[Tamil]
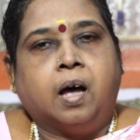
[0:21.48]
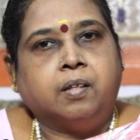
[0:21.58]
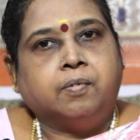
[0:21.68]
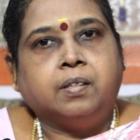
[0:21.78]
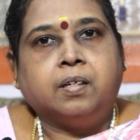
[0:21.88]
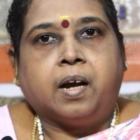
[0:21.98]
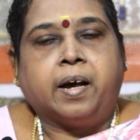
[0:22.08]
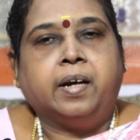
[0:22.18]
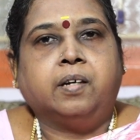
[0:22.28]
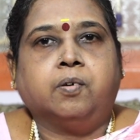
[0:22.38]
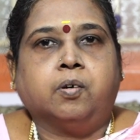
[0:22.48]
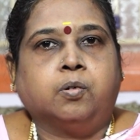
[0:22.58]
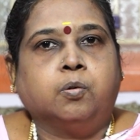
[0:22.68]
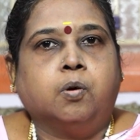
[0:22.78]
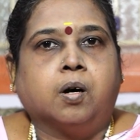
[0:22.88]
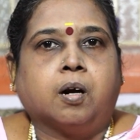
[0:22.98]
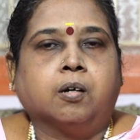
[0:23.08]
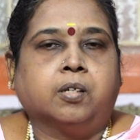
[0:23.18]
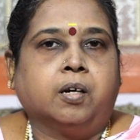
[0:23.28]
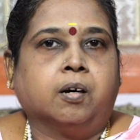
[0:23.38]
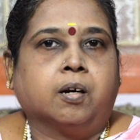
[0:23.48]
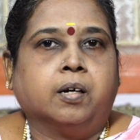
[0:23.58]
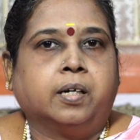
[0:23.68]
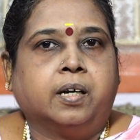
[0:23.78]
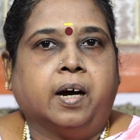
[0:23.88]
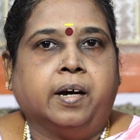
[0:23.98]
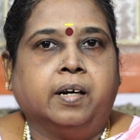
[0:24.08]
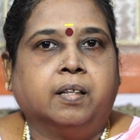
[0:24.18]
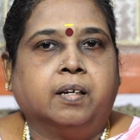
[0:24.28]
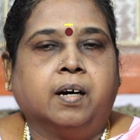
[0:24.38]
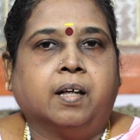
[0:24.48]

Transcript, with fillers: அது வந்து நைட் ஒரு டூ ஓ கிளாக் த்ரீ ஓ கிளாக் கிட்ட ஆகிடுது